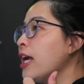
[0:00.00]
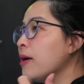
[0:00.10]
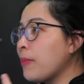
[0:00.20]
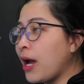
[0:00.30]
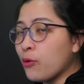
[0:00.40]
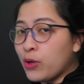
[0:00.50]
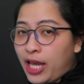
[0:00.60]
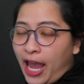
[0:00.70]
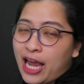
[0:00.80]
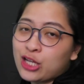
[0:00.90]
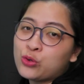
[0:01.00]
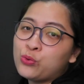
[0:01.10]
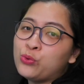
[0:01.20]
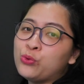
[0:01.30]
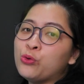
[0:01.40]
Mavic Air
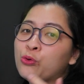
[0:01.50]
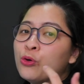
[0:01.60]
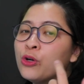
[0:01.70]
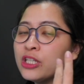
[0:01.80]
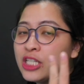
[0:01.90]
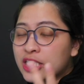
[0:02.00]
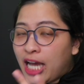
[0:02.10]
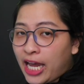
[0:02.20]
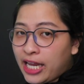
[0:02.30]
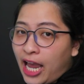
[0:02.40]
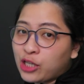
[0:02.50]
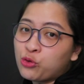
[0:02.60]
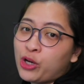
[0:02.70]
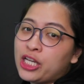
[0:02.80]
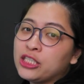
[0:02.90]
2 DJI Air
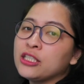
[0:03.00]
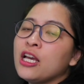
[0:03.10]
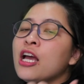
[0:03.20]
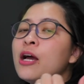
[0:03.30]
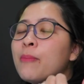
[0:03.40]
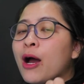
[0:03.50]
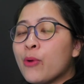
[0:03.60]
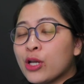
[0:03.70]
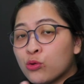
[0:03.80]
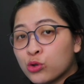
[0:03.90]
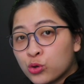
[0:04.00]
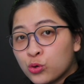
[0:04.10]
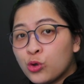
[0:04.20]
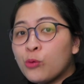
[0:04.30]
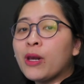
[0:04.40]
2s Mavic 2
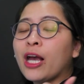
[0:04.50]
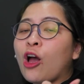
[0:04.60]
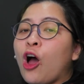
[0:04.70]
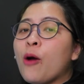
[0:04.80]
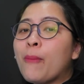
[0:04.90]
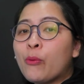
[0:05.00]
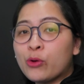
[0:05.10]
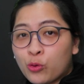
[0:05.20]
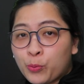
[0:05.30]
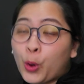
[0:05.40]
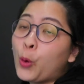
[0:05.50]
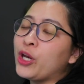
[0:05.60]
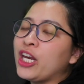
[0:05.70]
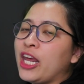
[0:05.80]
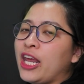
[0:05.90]
Zoom แล้วก็ Mavic 2 Pro
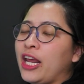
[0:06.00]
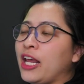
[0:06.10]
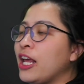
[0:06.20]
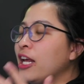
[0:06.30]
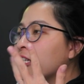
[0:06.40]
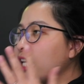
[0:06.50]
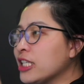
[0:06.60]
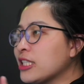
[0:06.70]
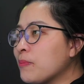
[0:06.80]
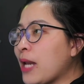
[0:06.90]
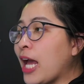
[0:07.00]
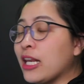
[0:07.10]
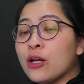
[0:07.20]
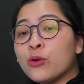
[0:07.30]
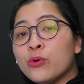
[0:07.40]
นั่นเอง ที่จำหน่าย
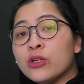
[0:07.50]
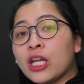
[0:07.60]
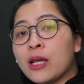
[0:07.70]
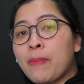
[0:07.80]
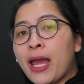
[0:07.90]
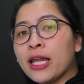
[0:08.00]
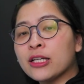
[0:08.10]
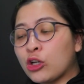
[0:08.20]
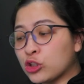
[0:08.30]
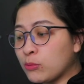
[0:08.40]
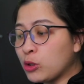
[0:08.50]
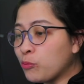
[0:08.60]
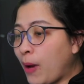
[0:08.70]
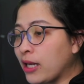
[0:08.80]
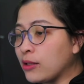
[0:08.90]
ในรุ่นที่เป็นคอสเมอร์ทั่ว
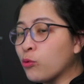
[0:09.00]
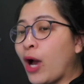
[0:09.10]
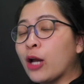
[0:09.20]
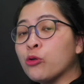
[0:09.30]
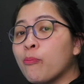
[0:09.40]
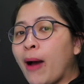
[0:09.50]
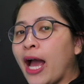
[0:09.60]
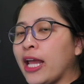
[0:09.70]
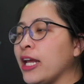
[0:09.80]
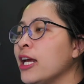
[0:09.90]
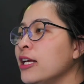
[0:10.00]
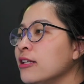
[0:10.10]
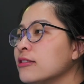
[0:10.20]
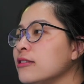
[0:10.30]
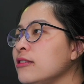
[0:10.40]
ไปหรือลูกค้าทั่วไป
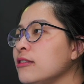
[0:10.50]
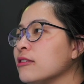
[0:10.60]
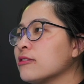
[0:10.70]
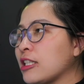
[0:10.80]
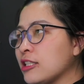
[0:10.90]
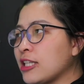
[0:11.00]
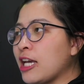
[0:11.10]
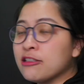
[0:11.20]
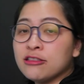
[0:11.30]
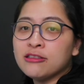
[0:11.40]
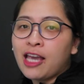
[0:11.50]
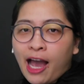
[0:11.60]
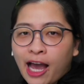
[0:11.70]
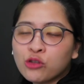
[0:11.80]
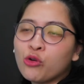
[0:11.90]
ซึ่งตัดสินใจซื้อแค่
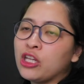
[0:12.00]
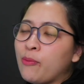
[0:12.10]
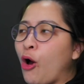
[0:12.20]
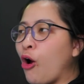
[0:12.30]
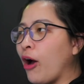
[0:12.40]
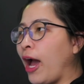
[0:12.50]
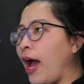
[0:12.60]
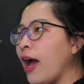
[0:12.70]
5 ตัวนี้พอค่ะ